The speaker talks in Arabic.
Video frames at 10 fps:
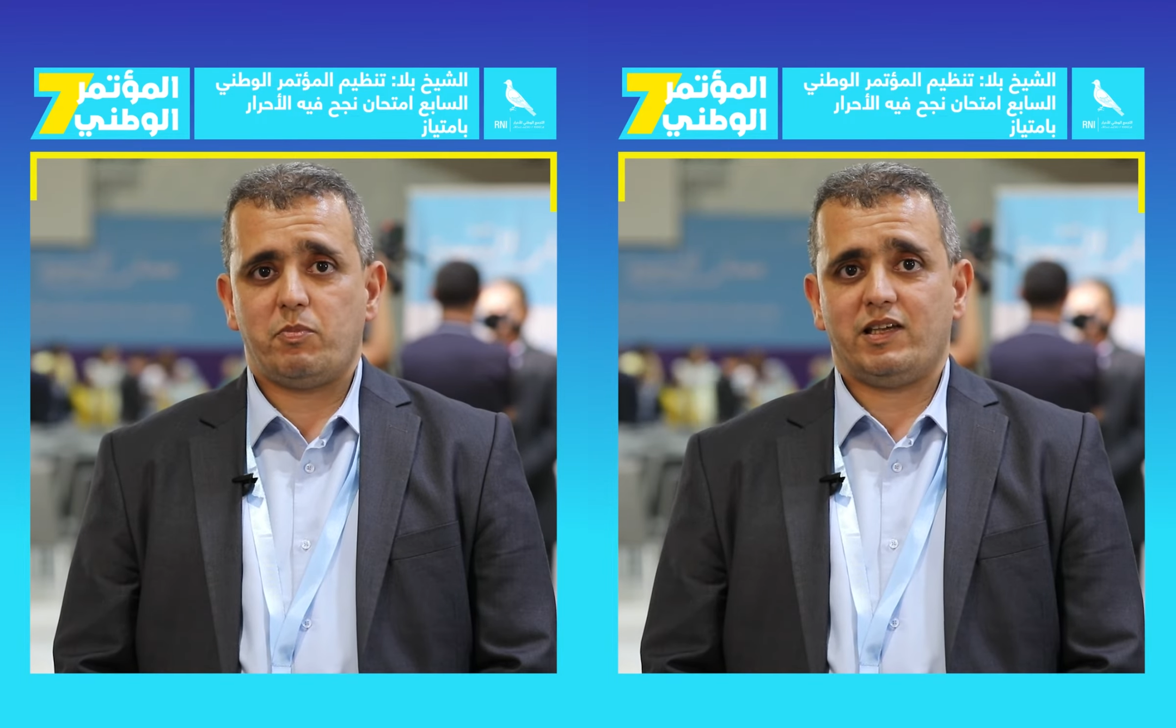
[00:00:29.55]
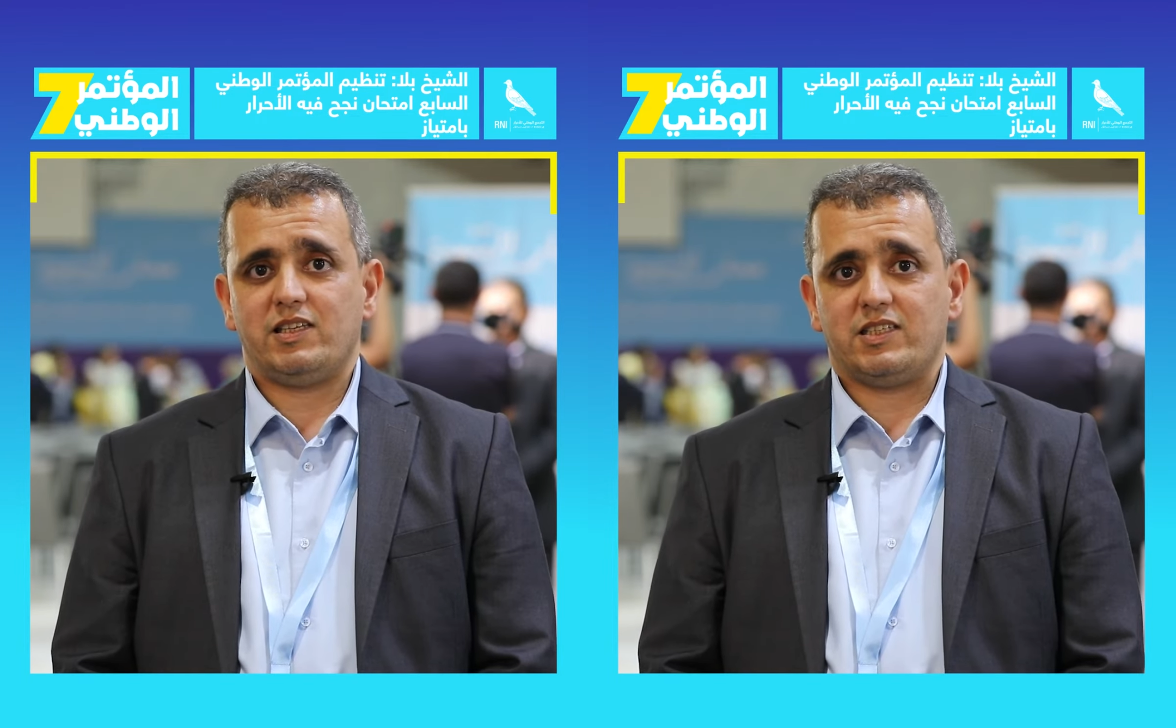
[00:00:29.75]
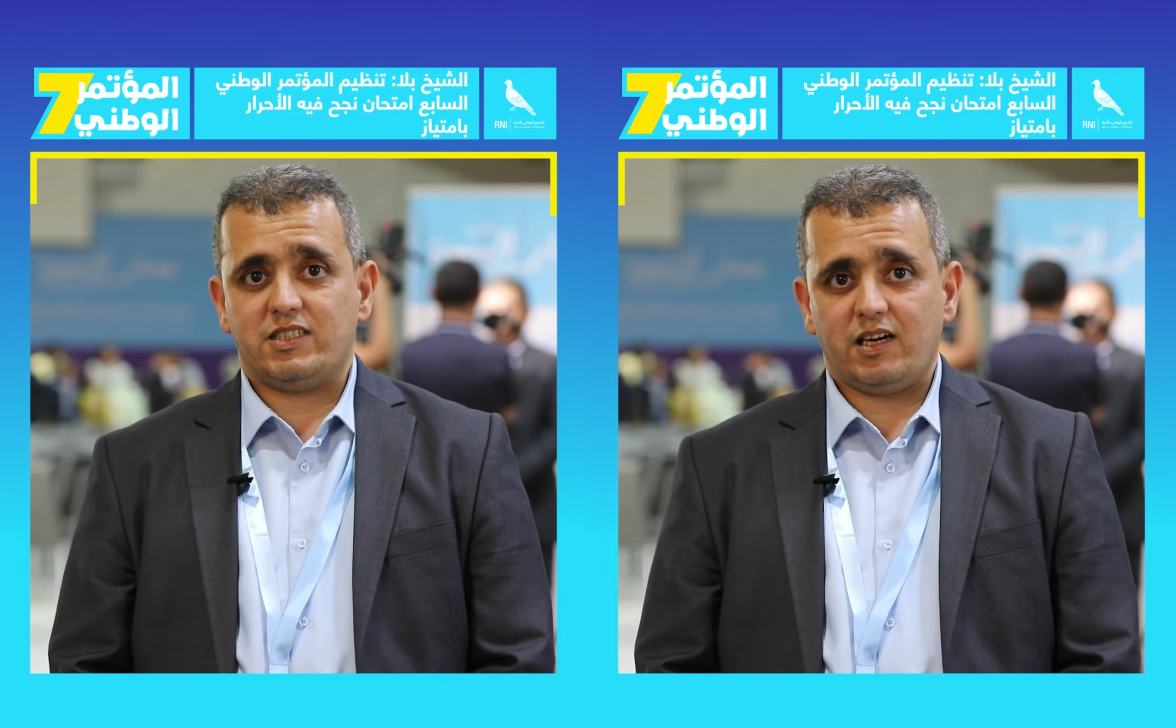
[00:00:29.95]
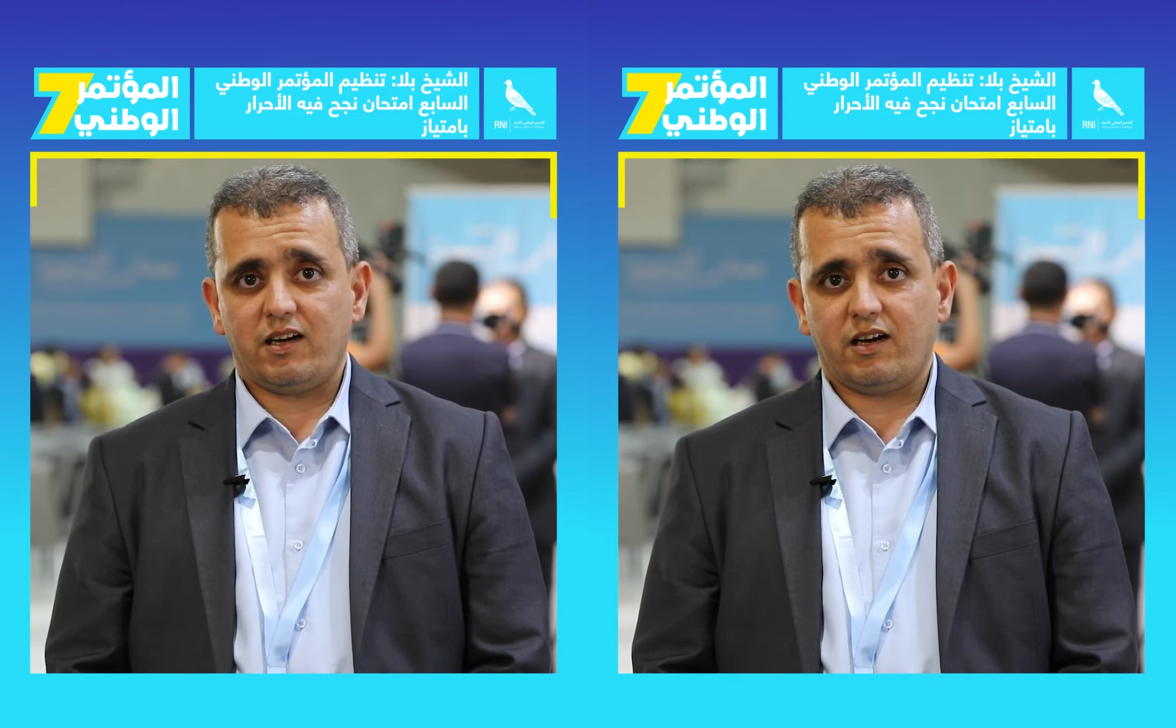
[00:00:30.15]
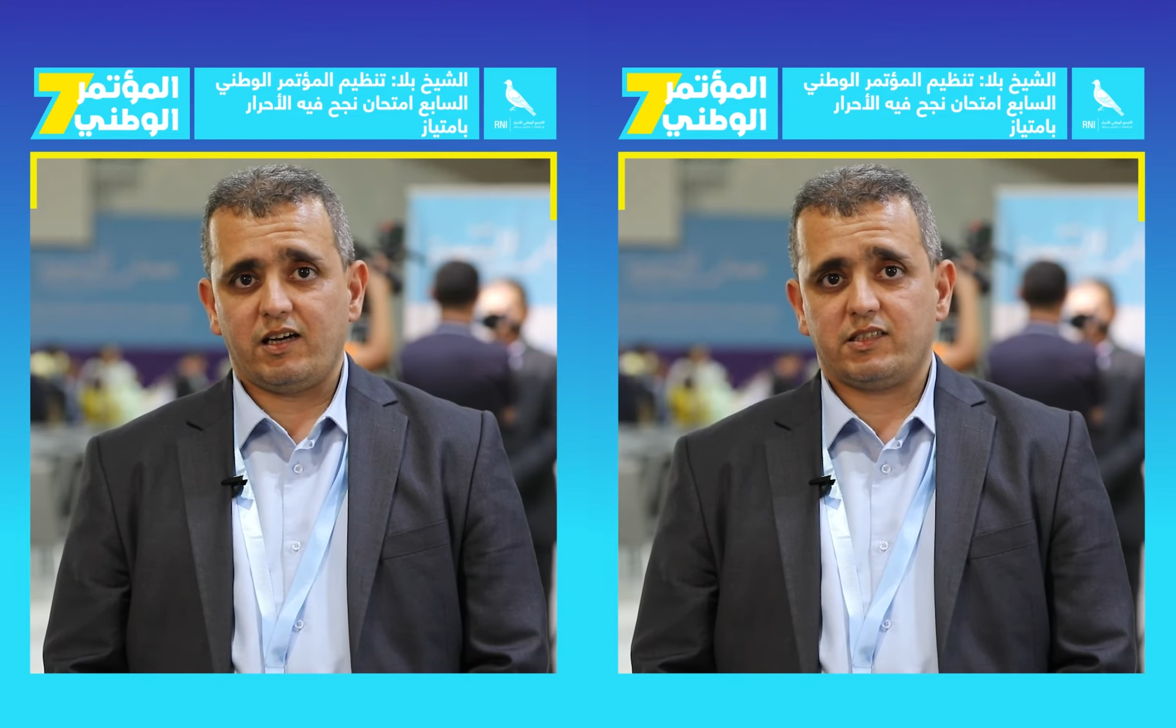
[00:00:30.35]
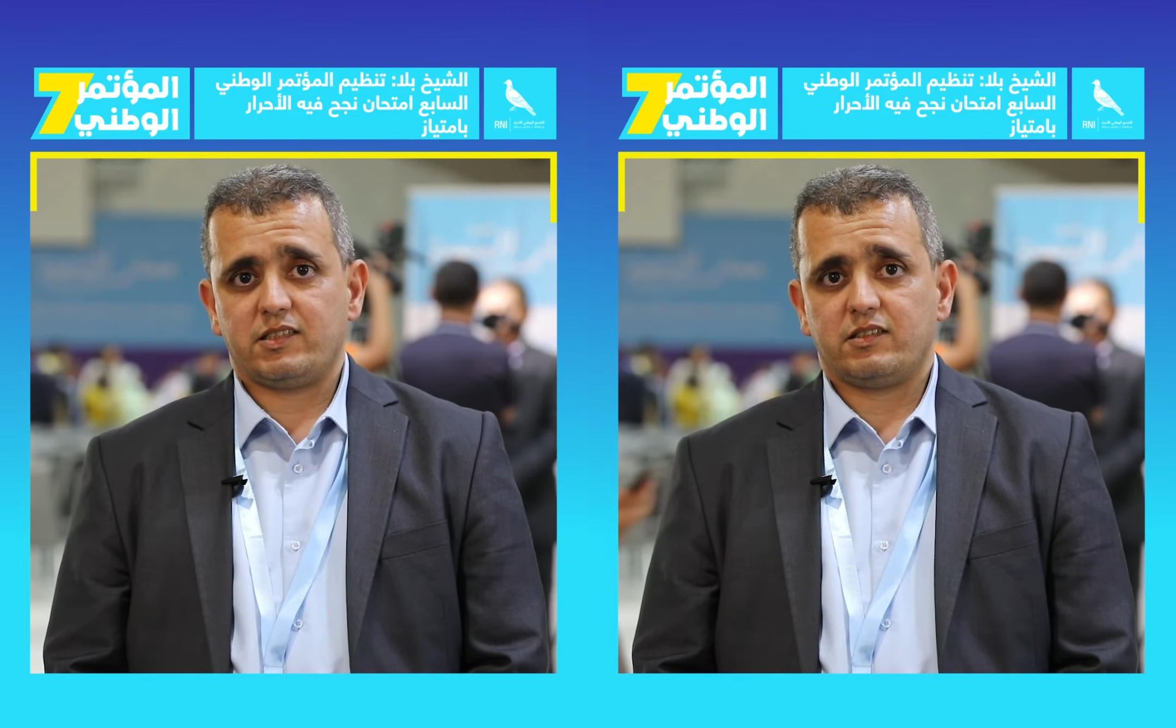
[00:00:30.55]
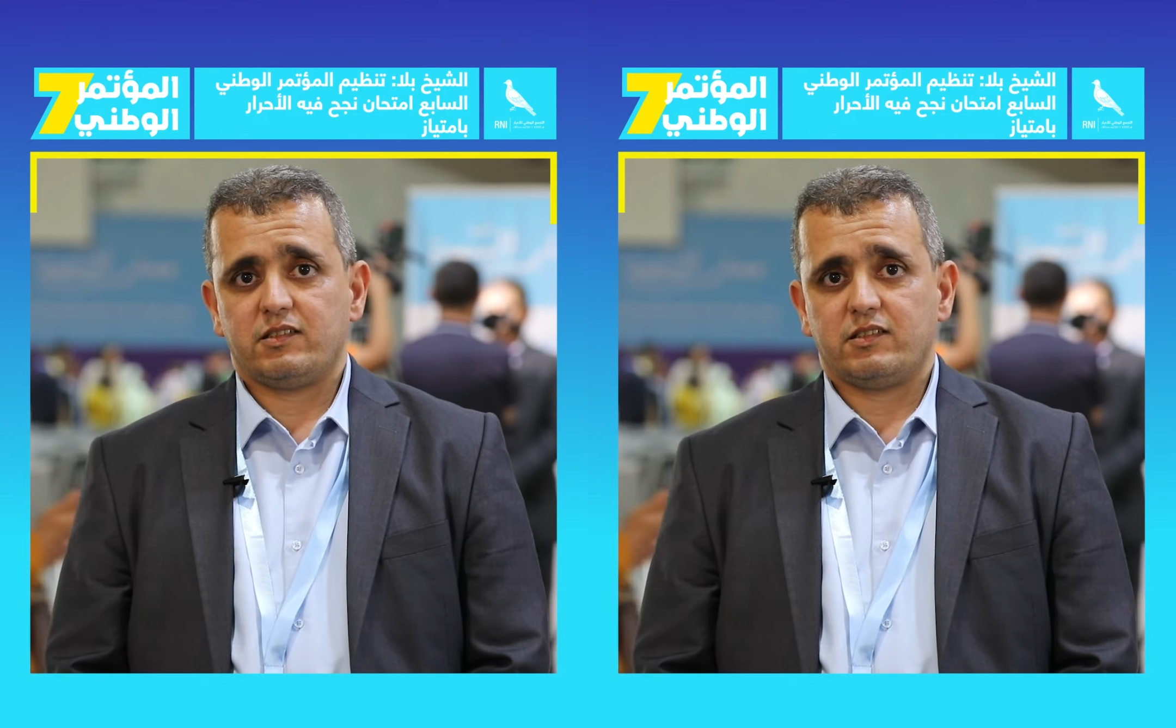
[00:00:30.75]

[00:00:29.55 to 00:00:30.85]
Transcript: بعد الاستحقاقات